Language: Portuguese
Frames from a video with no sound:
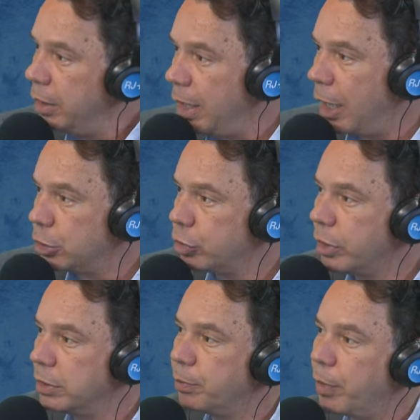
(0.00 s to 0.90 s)
e acho
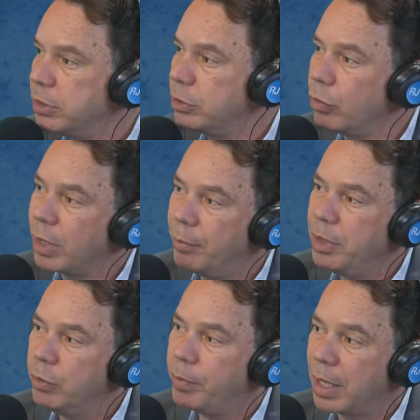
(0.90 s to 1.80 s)
que esse pode ser um
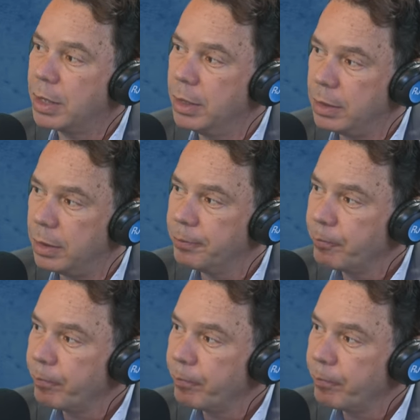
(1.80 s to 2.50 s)
caminho bacana.